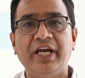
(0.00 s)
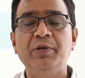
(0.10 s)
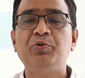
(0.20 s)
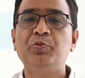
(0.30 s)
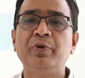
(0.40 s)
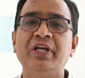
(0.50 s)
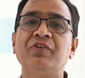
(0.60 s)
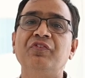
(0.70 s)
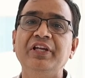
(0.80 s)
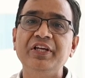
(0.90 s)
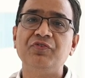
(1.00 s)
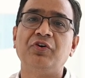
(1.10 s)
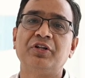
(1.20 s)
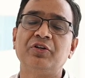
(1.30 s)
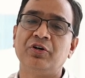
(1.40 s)
and people are willing
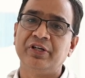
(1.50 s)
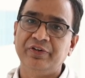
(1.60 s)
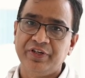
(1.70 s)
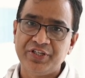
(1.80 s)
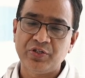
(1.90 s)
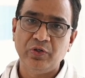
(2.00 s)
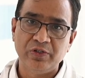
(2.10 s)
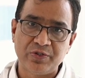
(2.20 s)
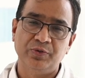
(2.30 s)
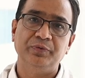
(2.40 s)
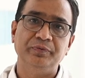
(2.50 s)
for the organ donation also.